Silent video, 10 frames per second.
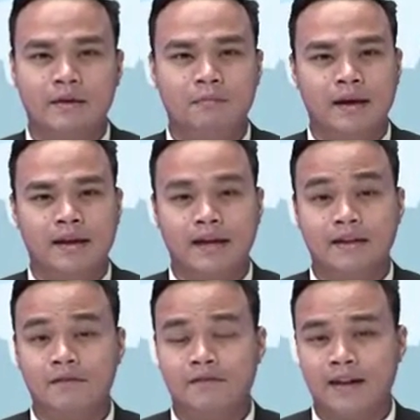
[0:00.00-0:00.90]
ไปไหล
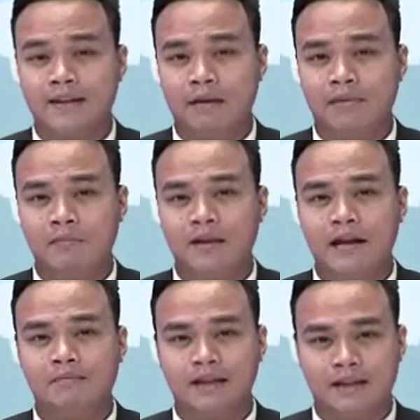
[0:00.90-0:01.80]
เงือไฟตามลำแม่
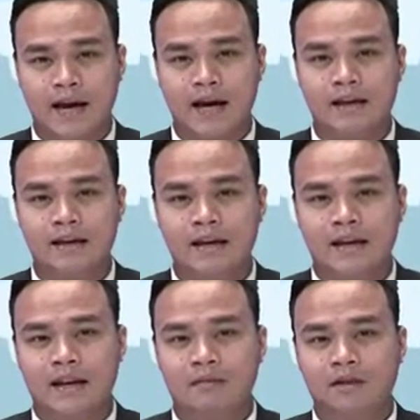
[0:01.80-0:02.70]
น้ำต่า
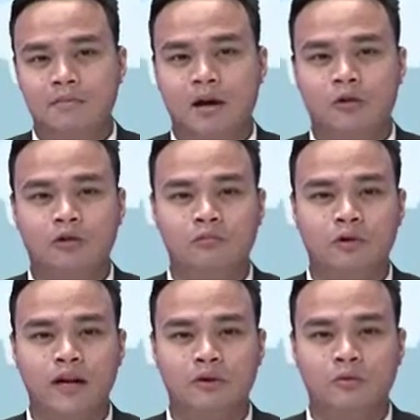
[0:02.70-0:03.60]
งๆ และมีบางคนบ
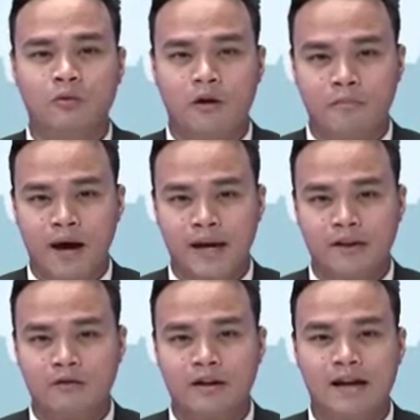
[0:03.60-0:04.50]
ทันหู้ความหมาย
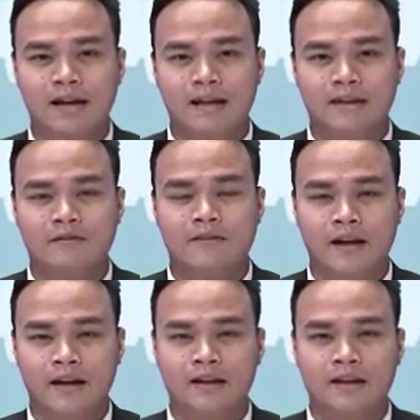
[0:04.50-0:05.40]
ของการไหลเงือไฟ
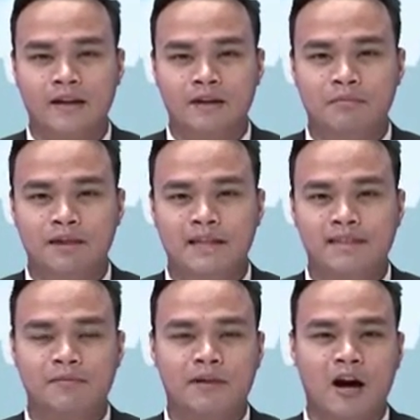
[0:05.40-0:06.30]
เมื่อนี้
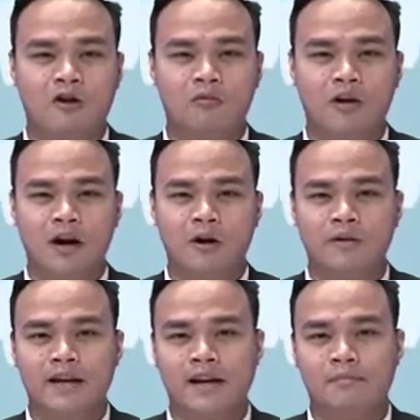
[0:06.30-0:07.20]
ทีมข่าวของพวกเขา
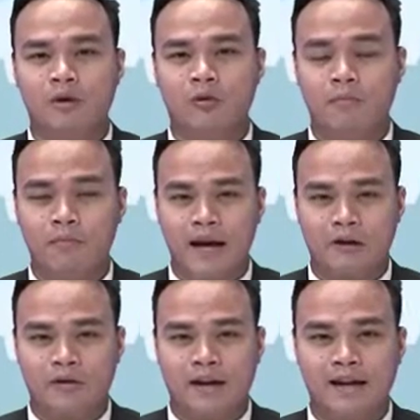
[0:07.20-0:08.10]
ได้นำเอาความหมายข
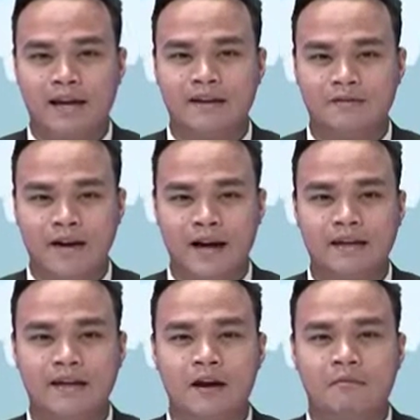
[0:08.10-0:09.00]
องการไหลเงือไฟ
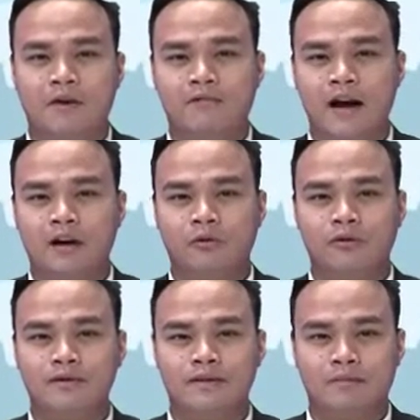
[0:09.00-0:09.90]
มาฝากคน
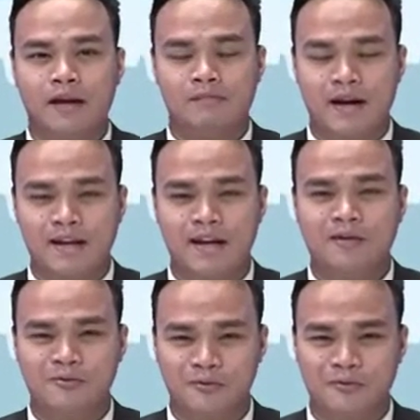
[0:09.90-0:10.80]
สมัยใหม่ให้
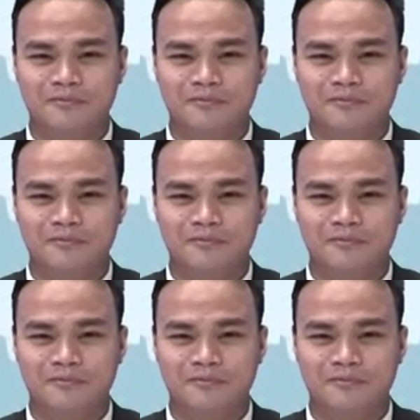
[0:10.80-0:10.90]
หู้